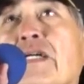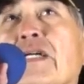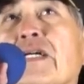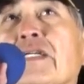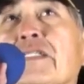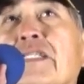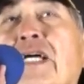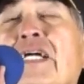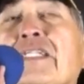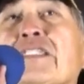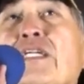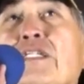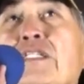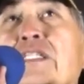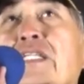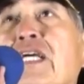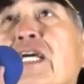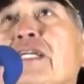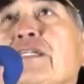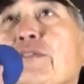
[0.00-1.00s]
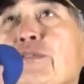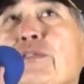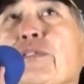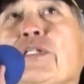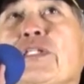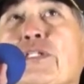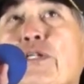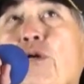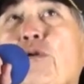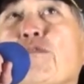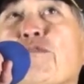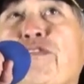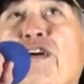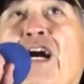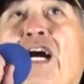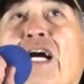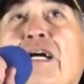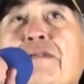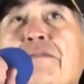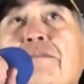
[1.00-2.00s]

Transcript: 个它叫天域农法，